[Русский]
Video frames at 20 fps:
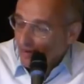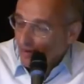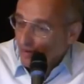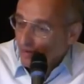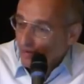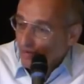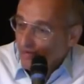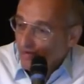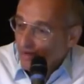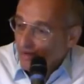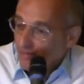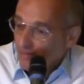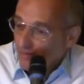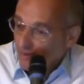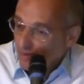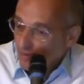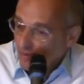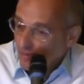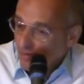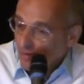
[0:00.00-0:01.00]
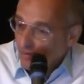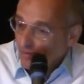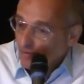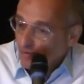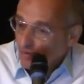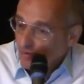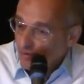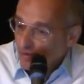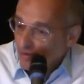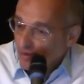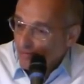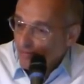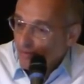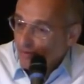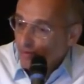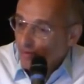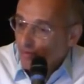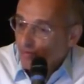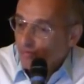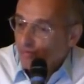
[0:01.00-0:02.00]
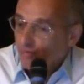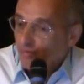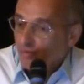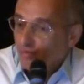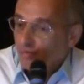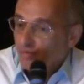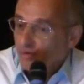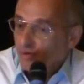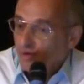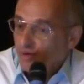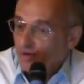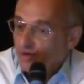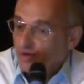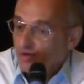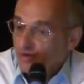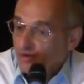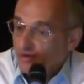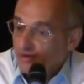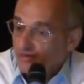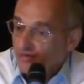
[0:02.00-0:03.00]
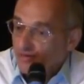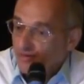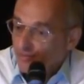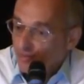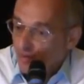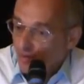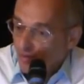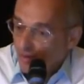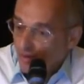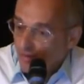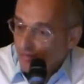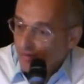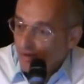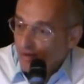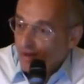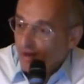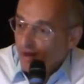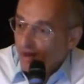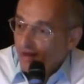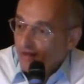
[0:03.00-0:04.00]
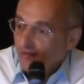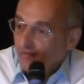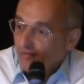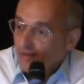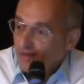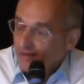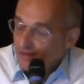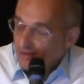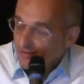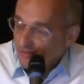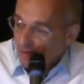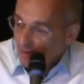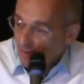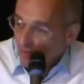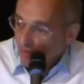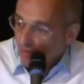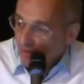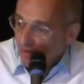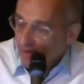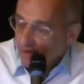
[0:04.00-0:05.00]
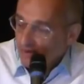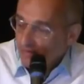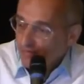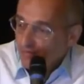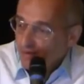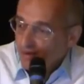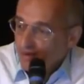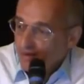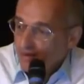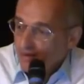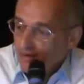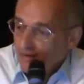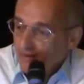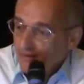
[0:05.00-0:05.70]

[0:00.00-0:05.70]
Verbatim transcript: Он говорил по-доброму, шутил, потом он еще со своим другом, они вместе в другой раз были.